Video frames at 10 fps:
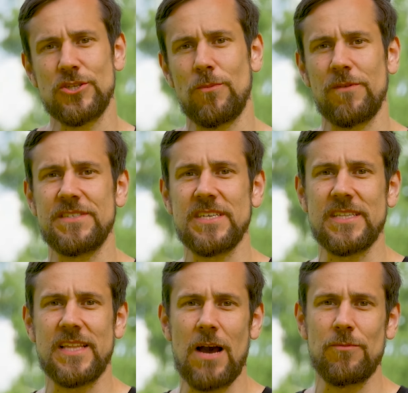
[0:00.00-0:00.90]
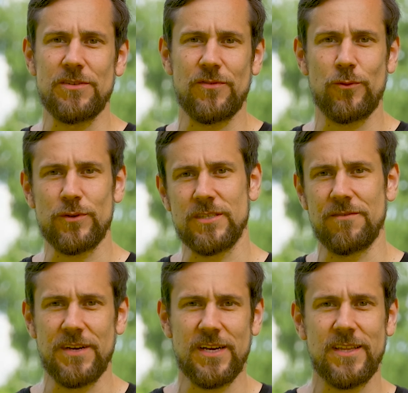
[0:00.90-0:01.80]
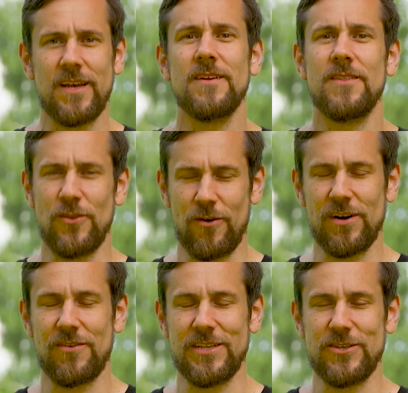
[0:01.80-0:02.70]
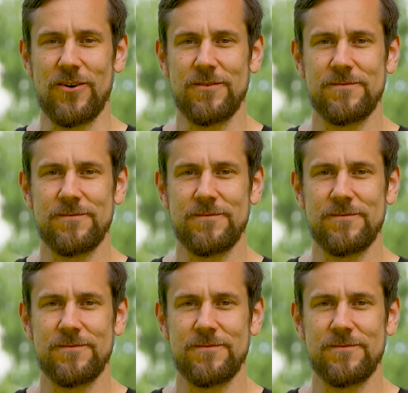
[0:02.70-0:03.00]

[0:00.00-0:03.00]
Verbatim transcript: чтобы всегда быть в курсе выхода новых видео.